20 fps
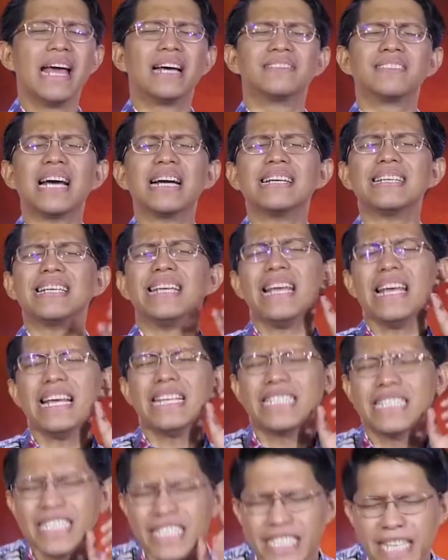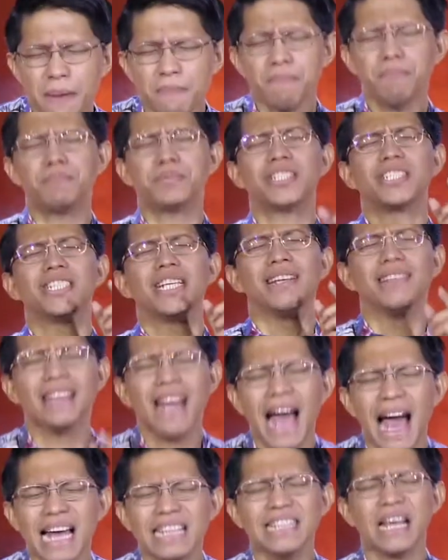Nag-isip
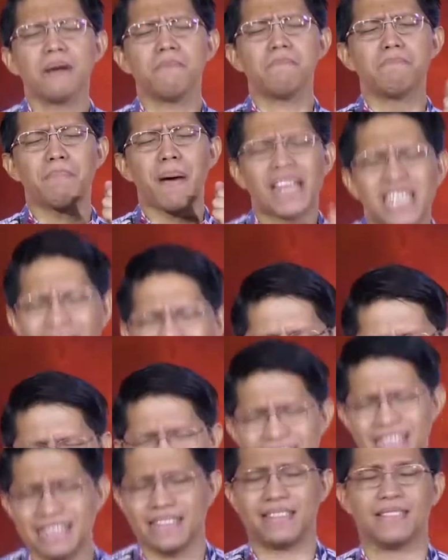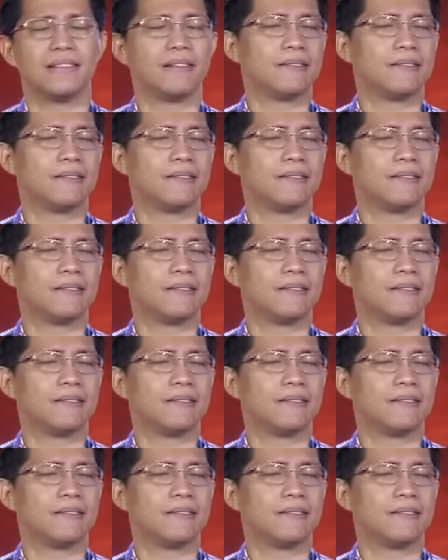sila ng paraan.